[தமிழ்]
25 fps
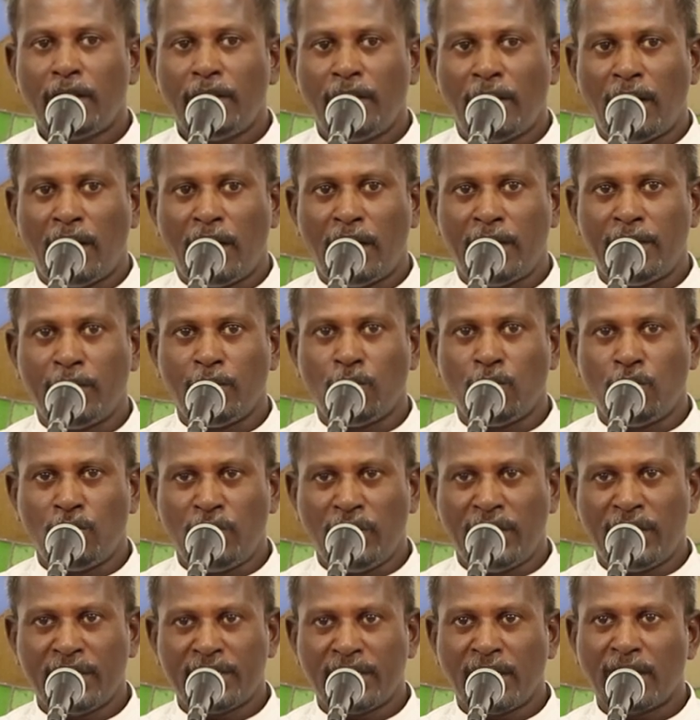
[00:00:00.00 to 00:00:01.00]
நான்
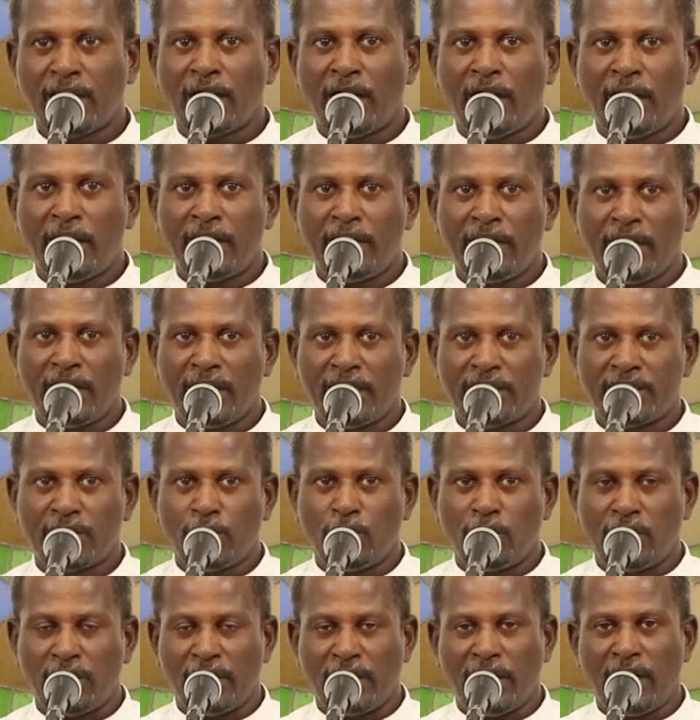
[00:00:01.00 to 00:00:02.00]
உன்னிடத்தில் காணுகின்ற
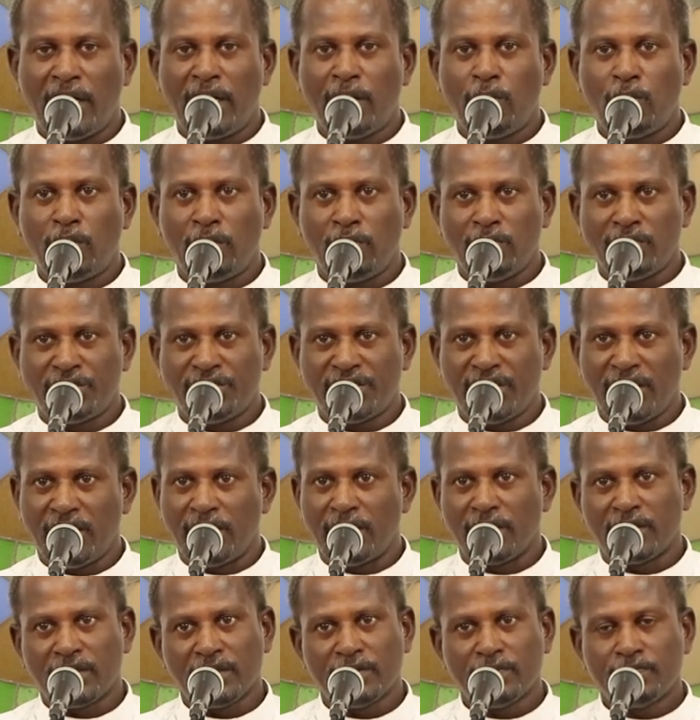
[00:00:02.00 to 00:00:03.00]
ஒரு நல்ல ஒரு விஷயம்
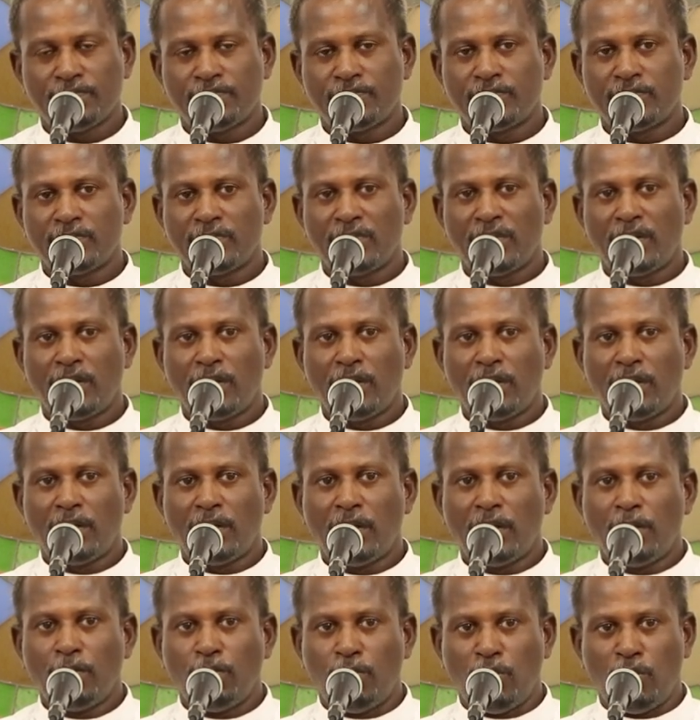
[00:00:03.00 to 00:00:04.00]
இருக்குது
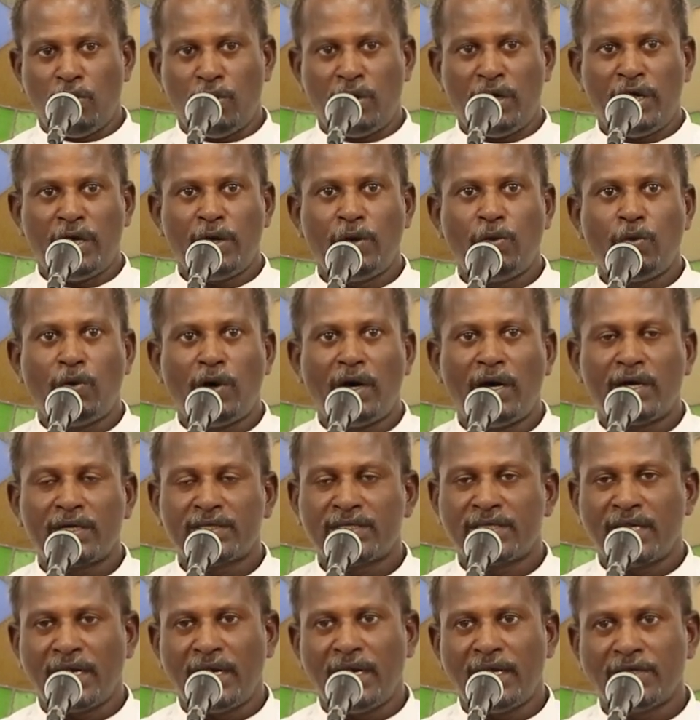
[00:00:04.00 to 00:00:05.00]
போன
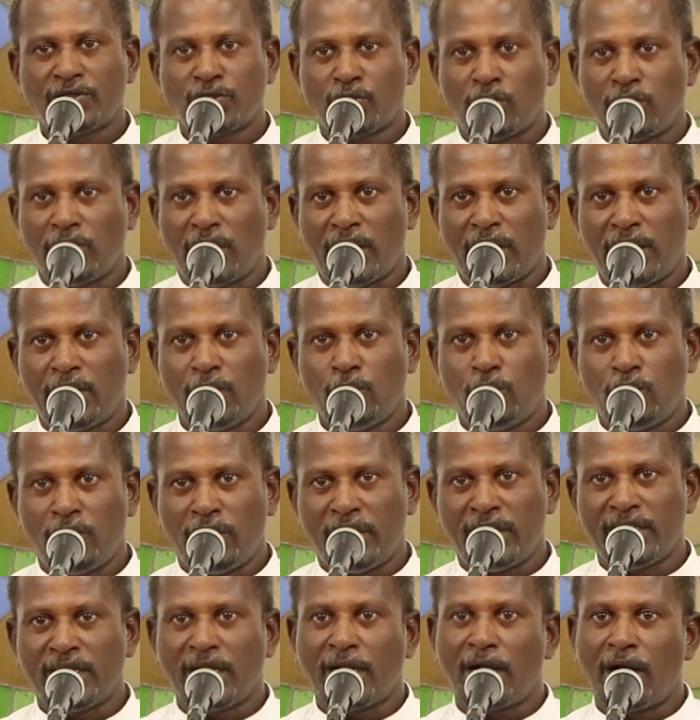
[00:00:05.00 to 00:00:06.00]
வார்த்தையில் சொன்னார்
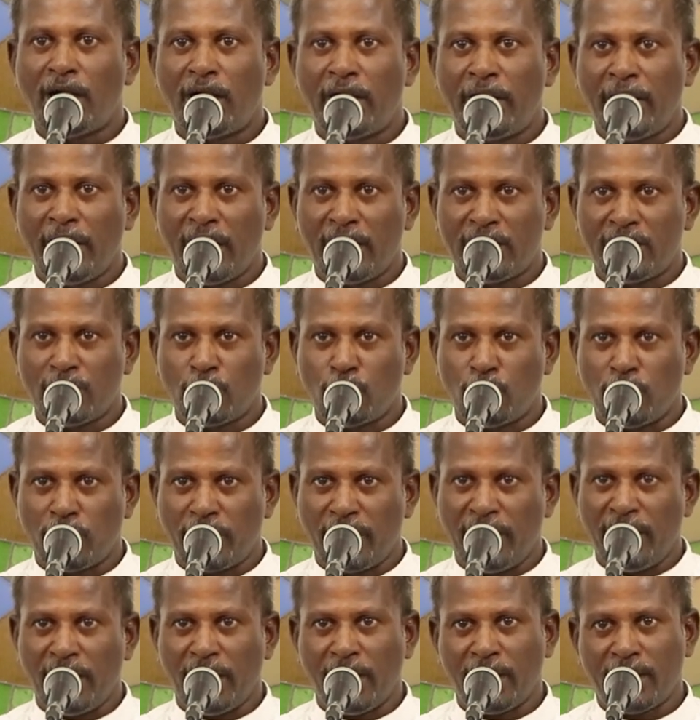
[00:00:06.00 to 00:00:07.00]
உன்னிடத்தில் காணுகின்ற
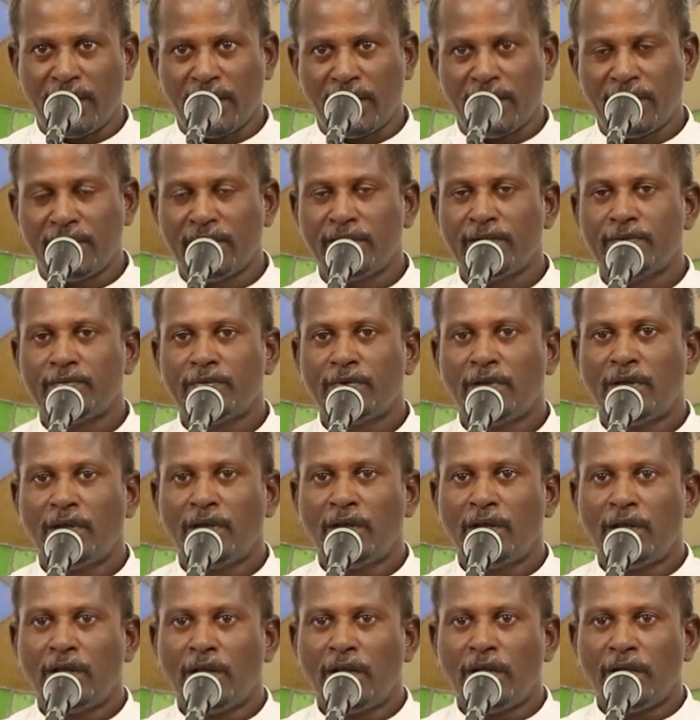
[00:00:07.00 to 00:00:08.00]
குறை இருக்கிறது
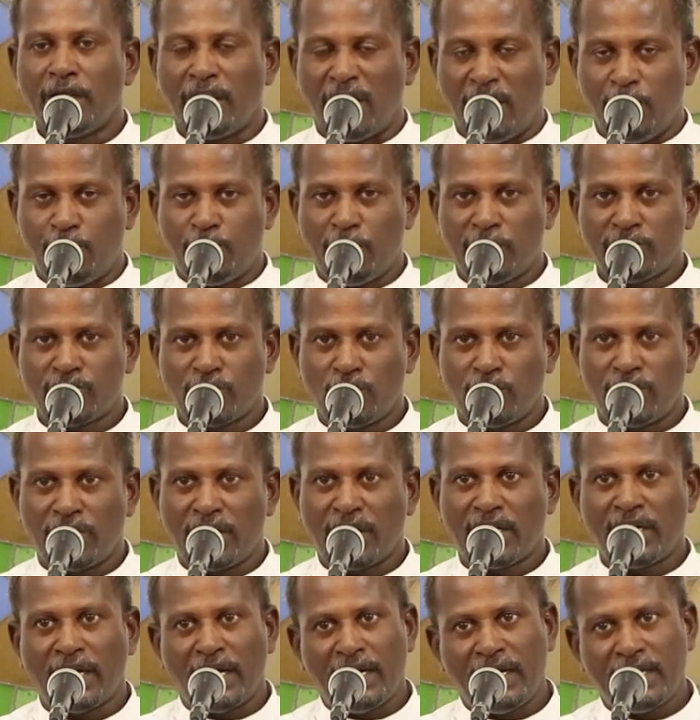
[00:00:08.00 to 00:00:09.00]
இப்போ
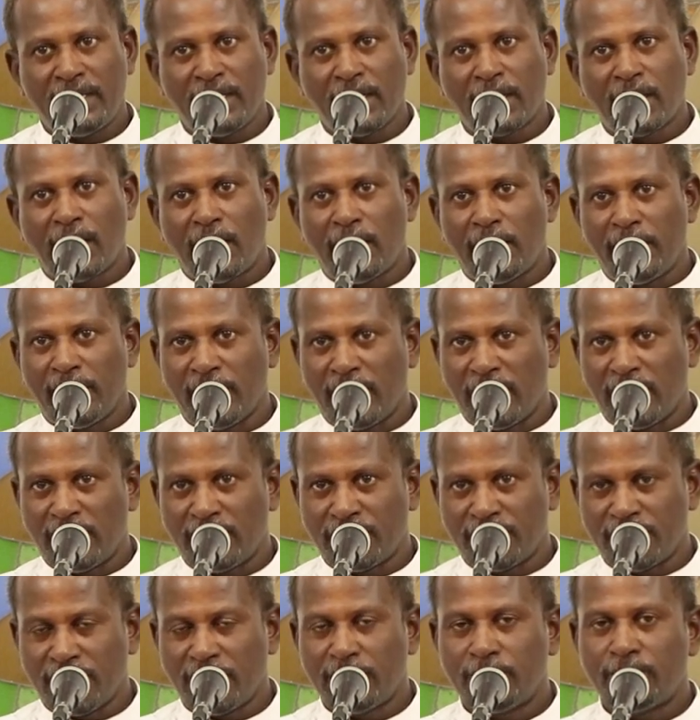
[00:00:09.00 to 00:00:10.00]
சொல்கிறார் நல்லதை
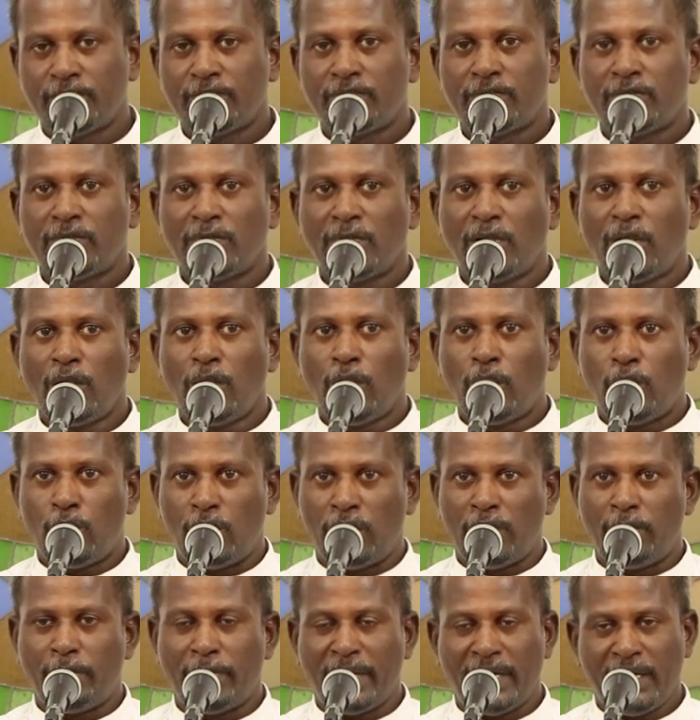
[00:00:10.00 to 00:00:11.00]
காணுகின்றேன்
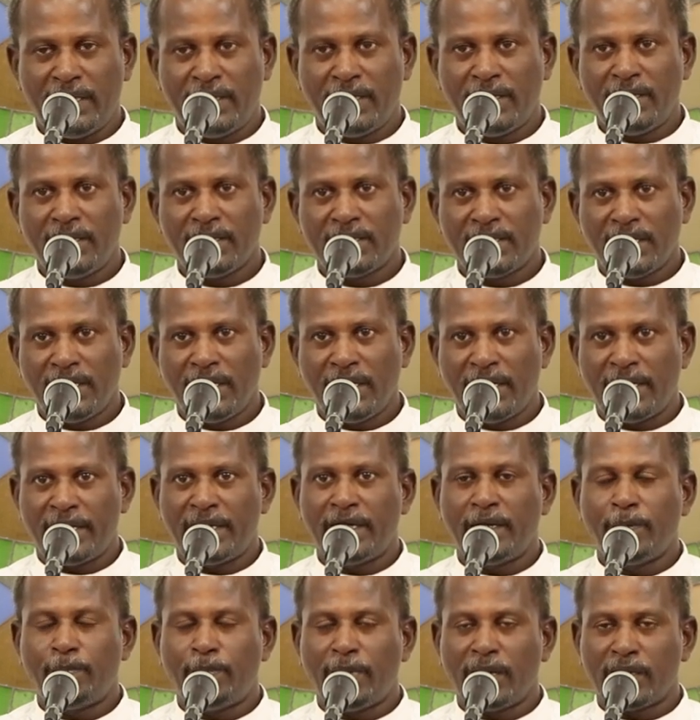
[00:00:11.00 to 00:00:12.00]
ஒரு மனிதனுக்கு
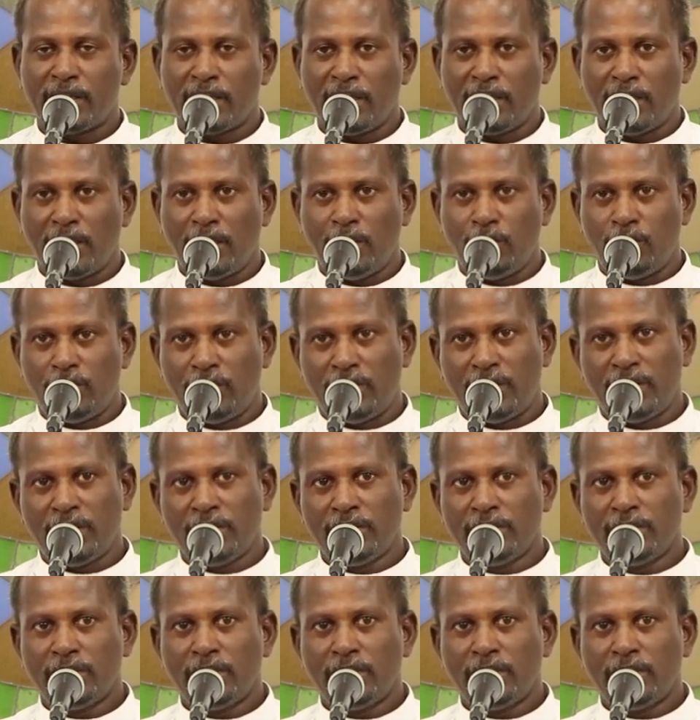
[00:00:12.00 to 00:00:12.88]
இரண்டு பக்கங்கள் உண்டு